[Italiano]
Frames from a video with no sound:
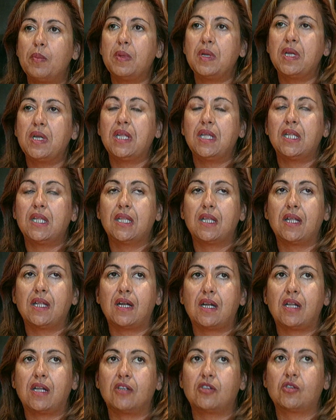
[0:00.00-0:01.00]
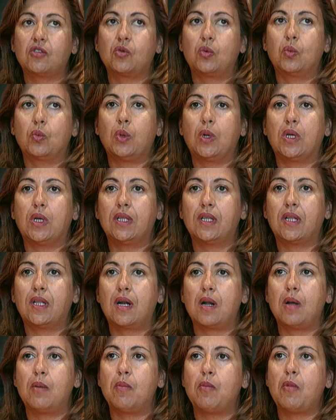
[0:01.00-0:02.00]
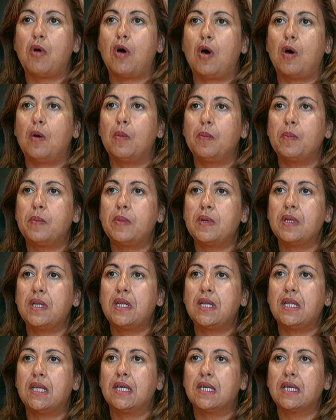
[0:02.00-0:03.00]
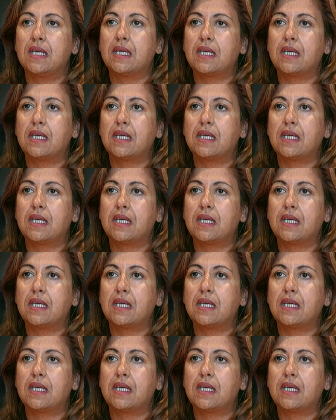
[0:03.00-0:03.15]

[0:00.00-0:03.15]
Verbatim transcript: anche quelli nazionali, ad occuparsi in prima